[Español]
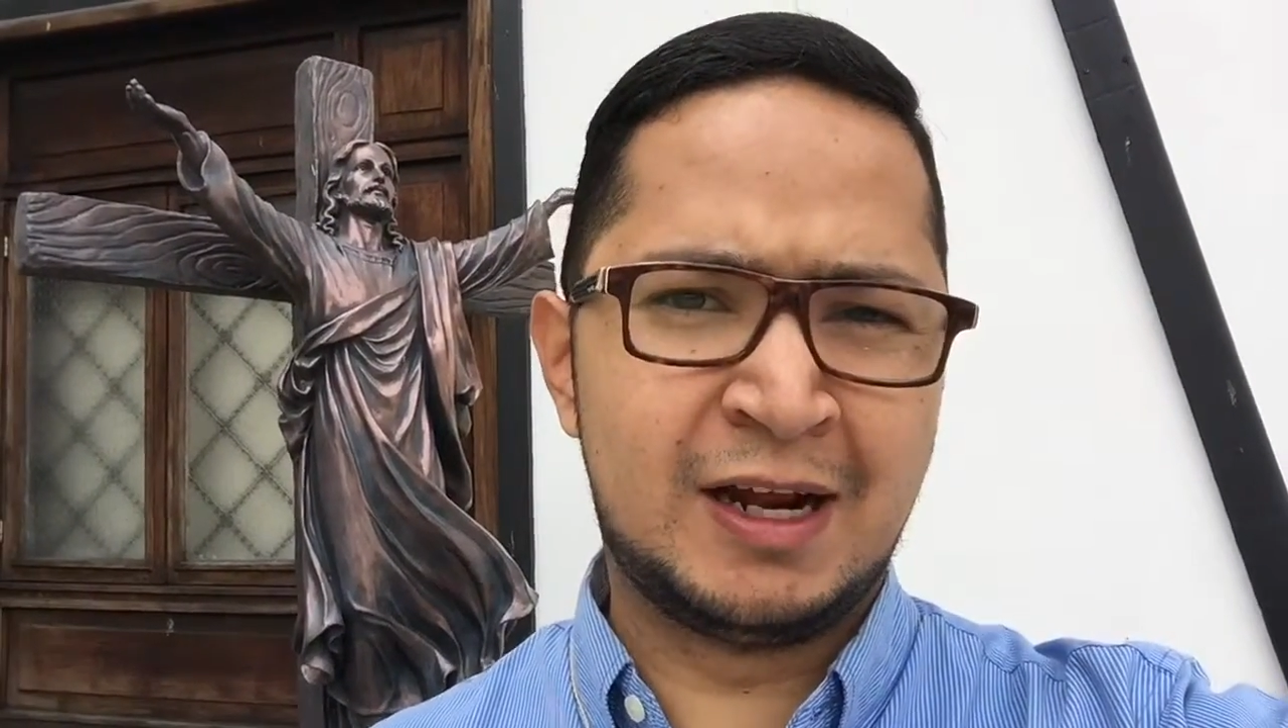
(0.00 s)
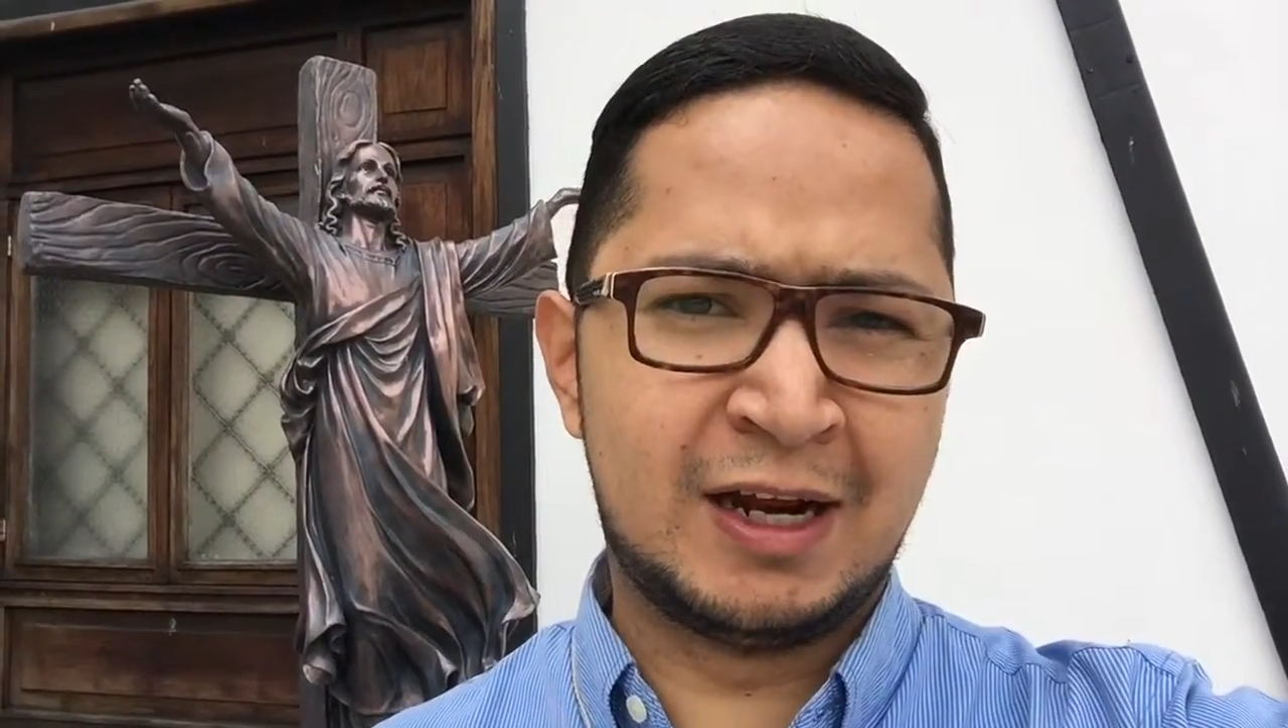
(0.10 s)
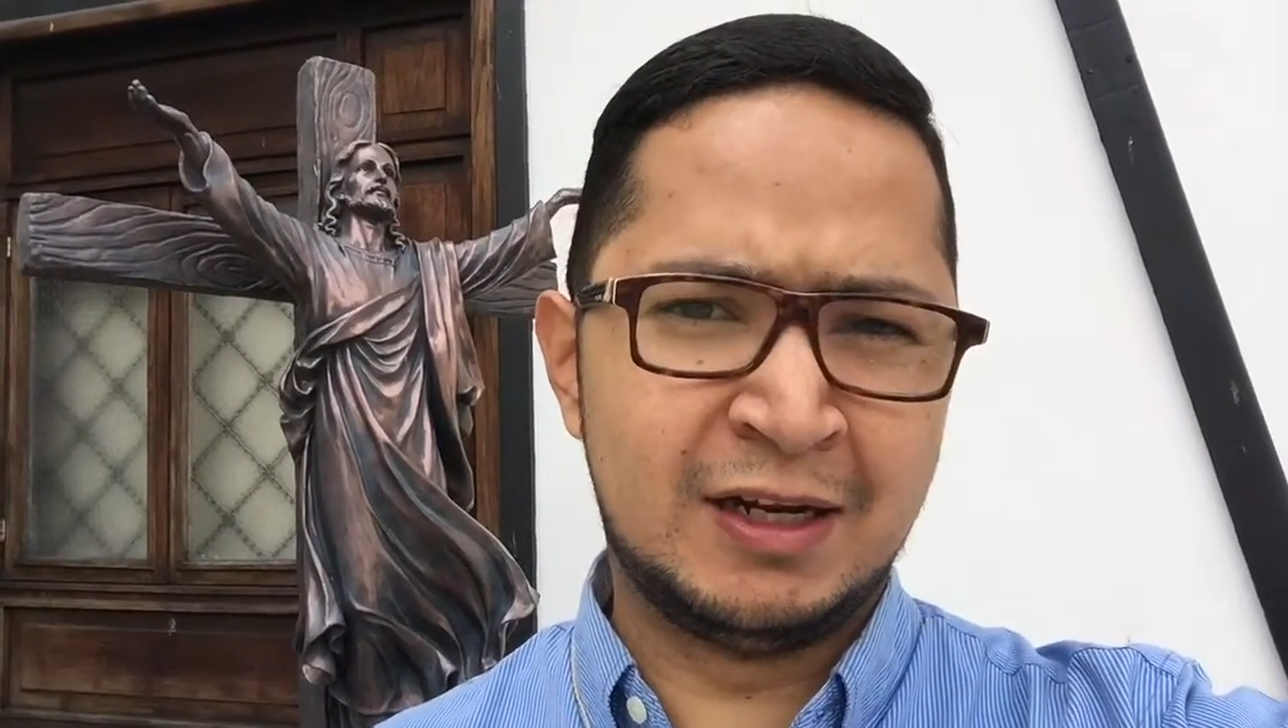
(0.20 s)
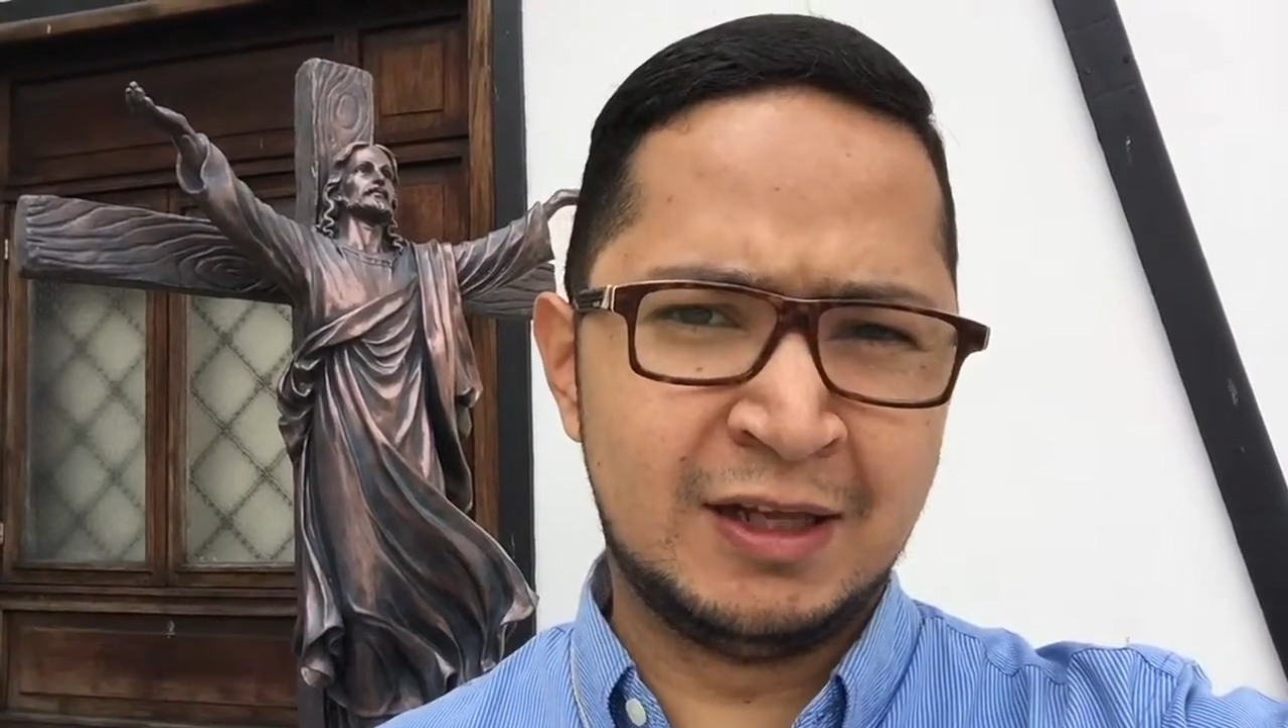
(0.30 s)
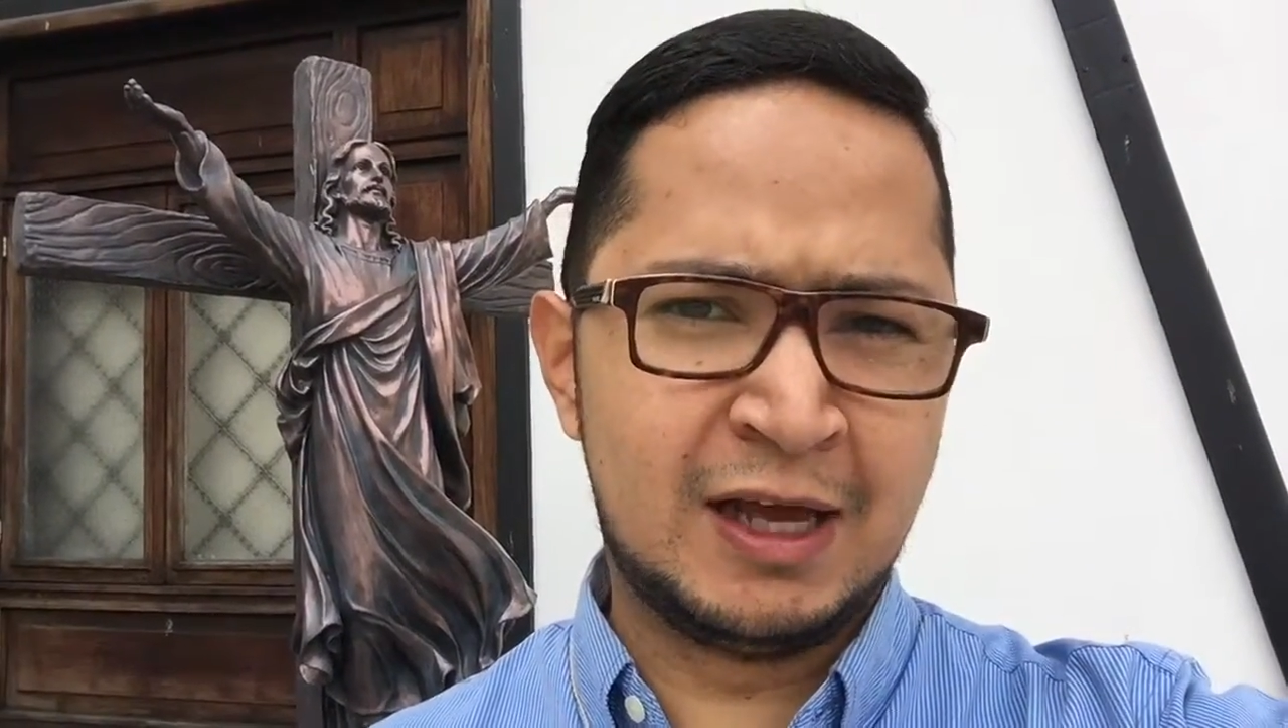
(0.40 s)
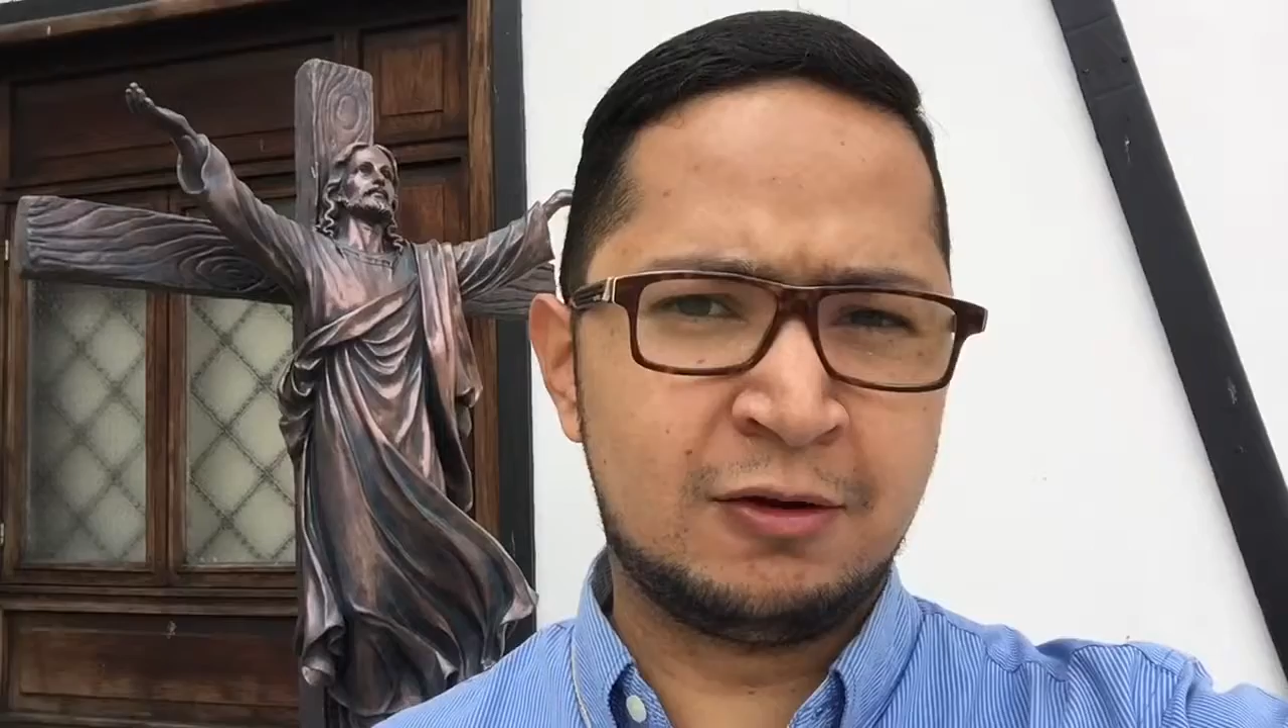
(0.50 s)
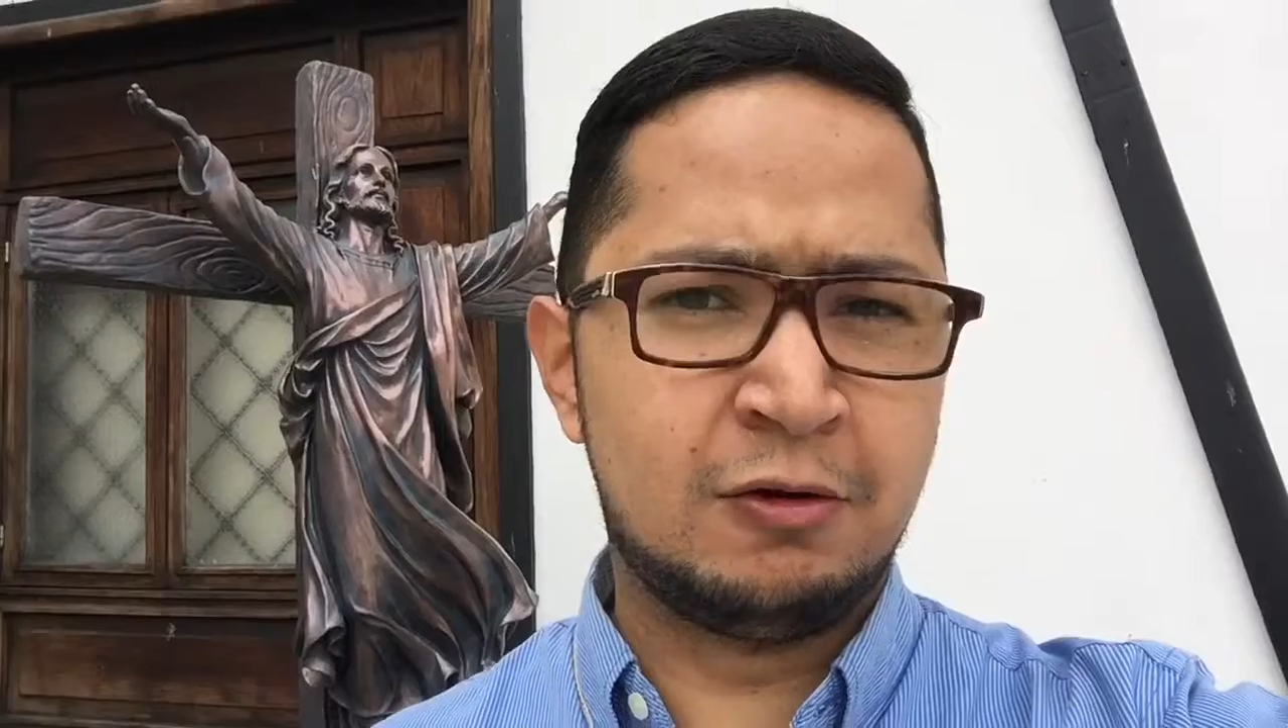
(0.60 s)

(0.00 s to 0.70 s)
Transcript: realidad